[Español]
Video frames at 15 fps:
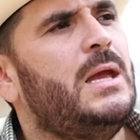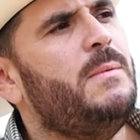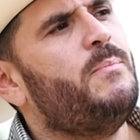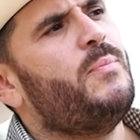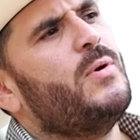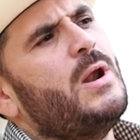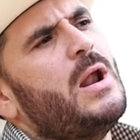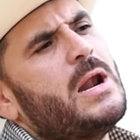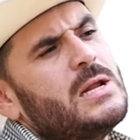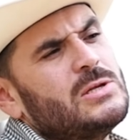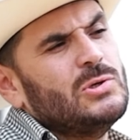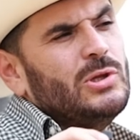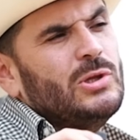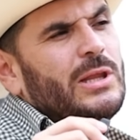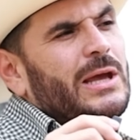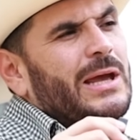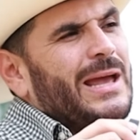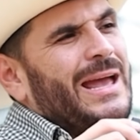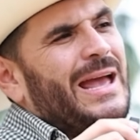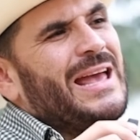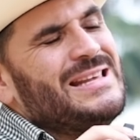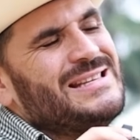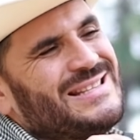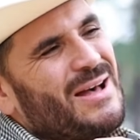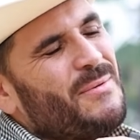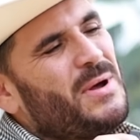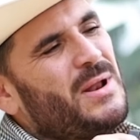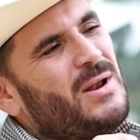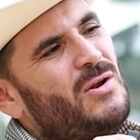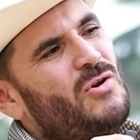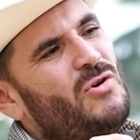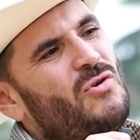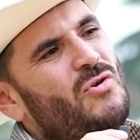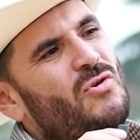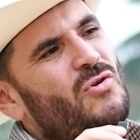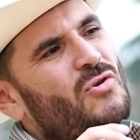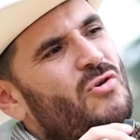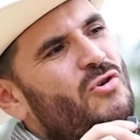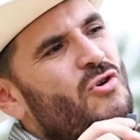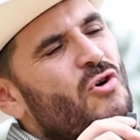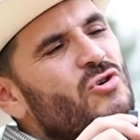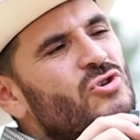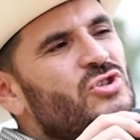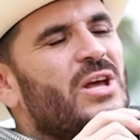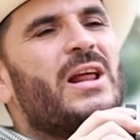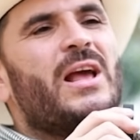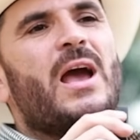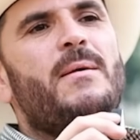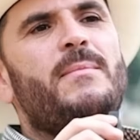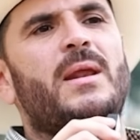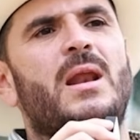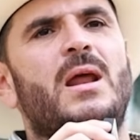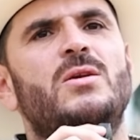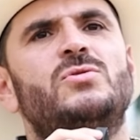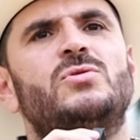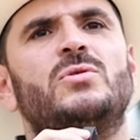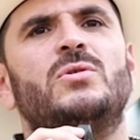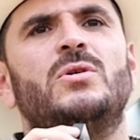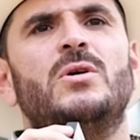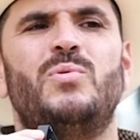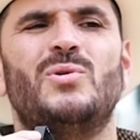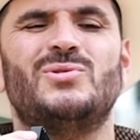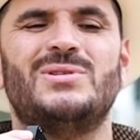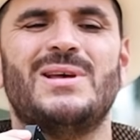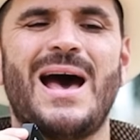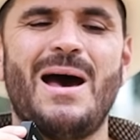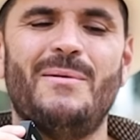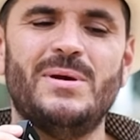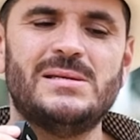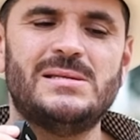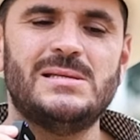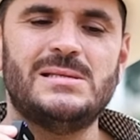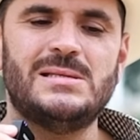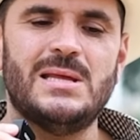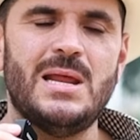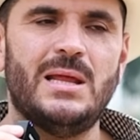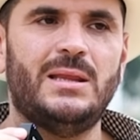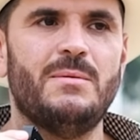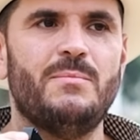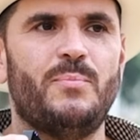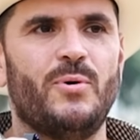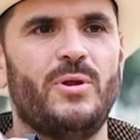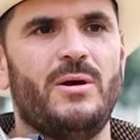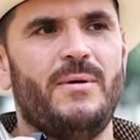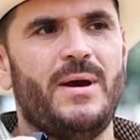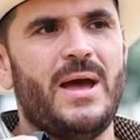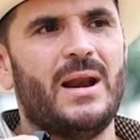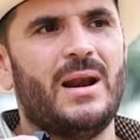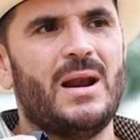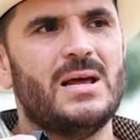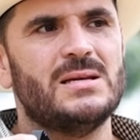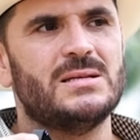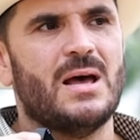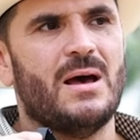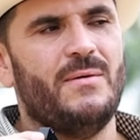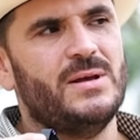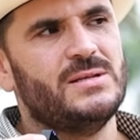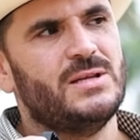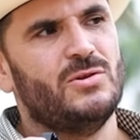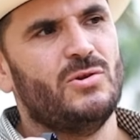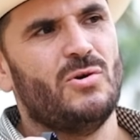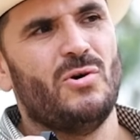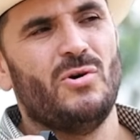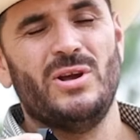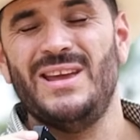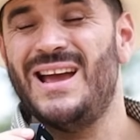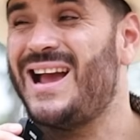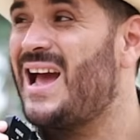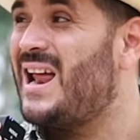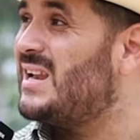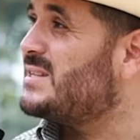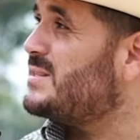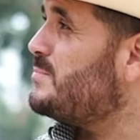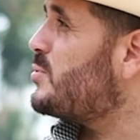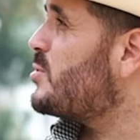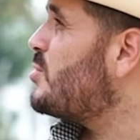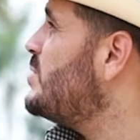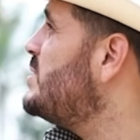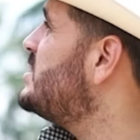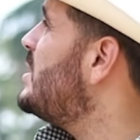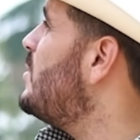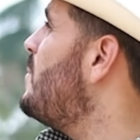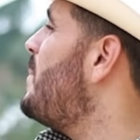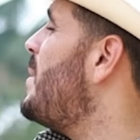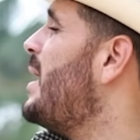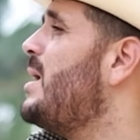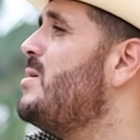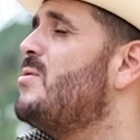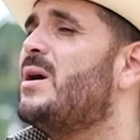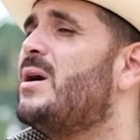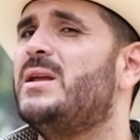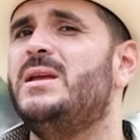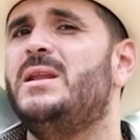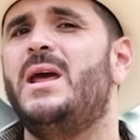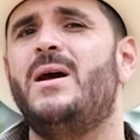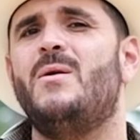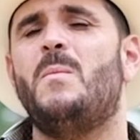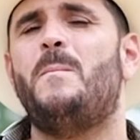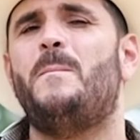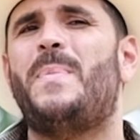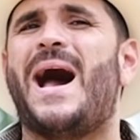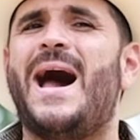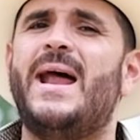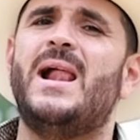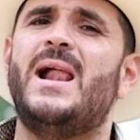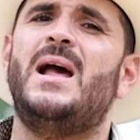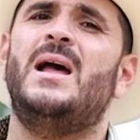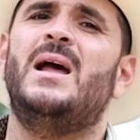y por la razón de que estaban no cerca de mi rancho, pues a veces tenía tiempo de verlas, a veces no. Y acá les improvisé un pequeño gallinero para,